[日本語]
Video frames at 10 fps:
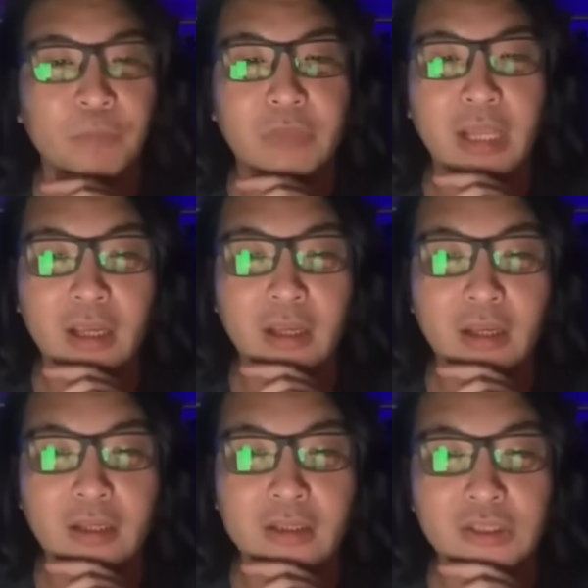
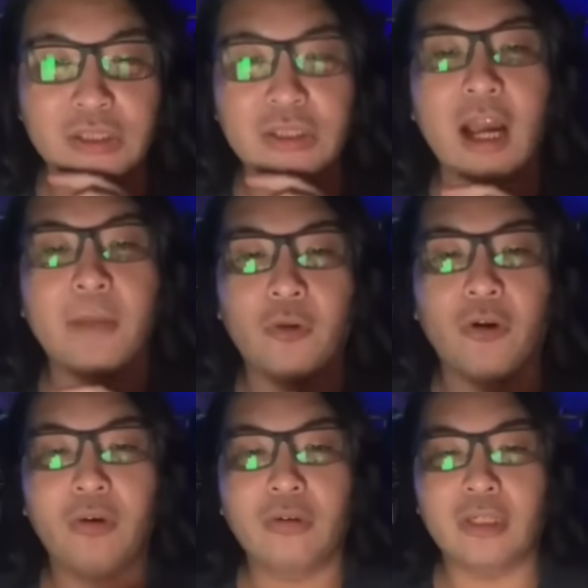えー、しか
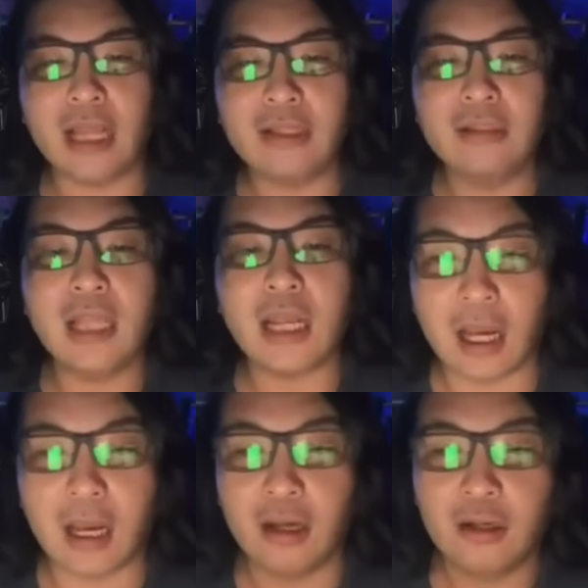も、なんな
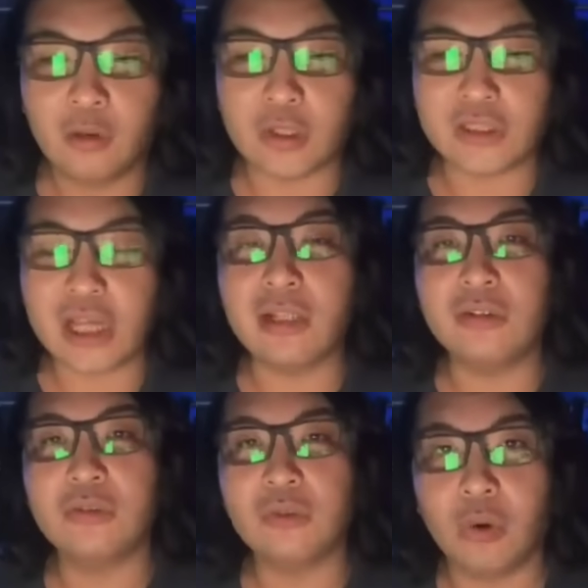ら、これちゃ
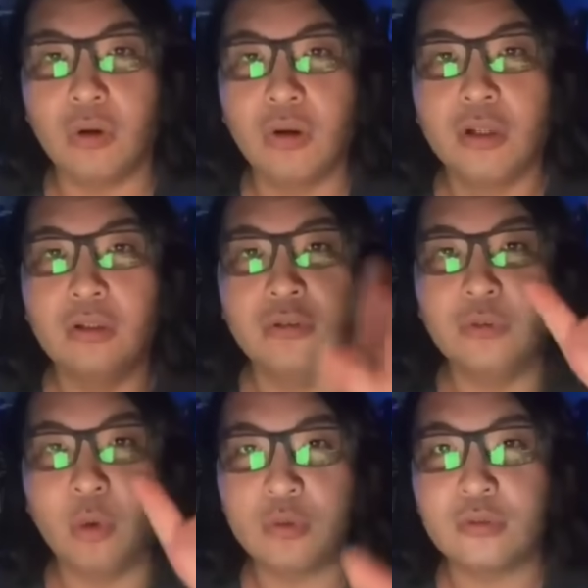んと、
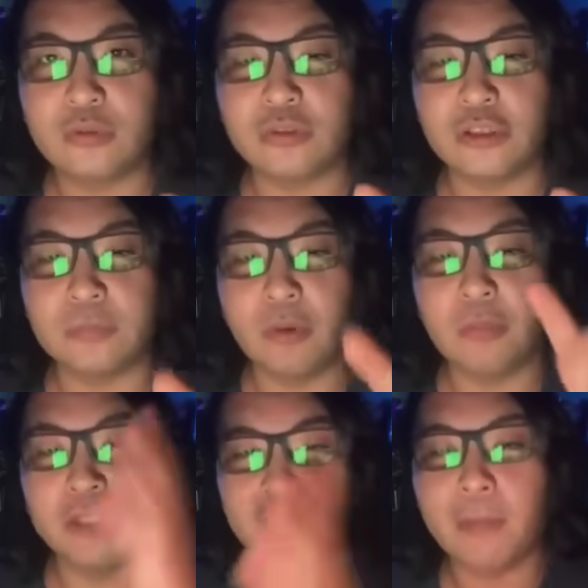ノックにも
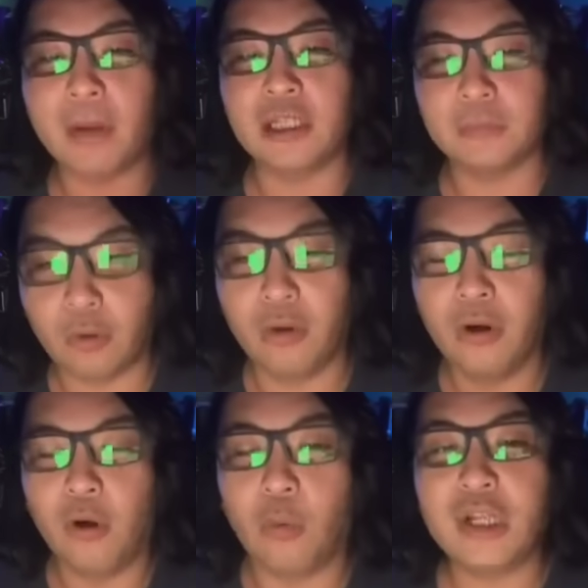深山にも、
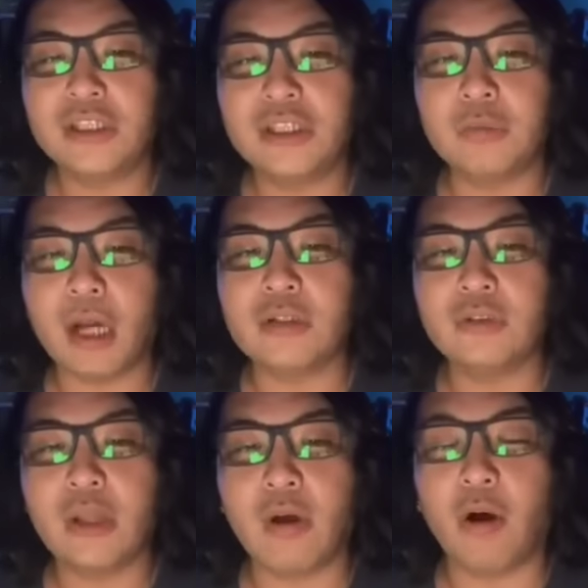俺自
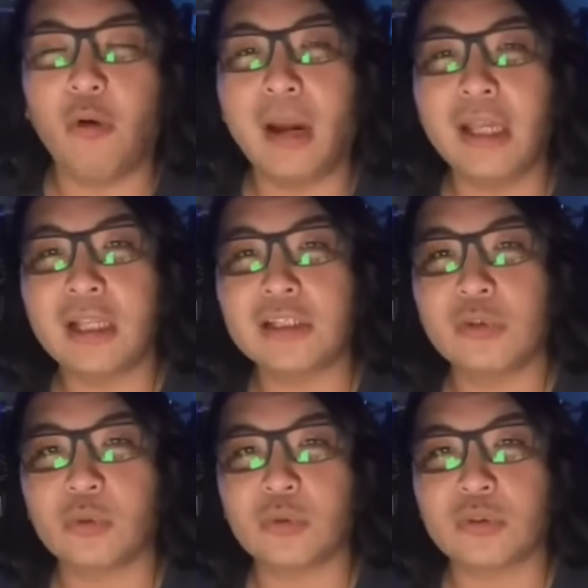枠ではお前たち
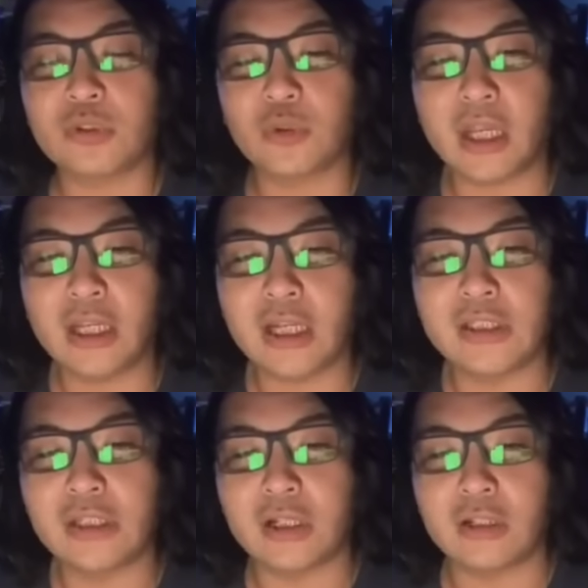のことクソけな
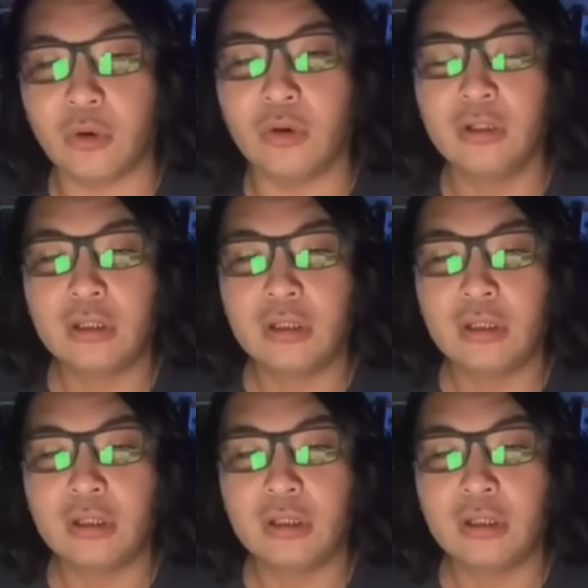してるけど、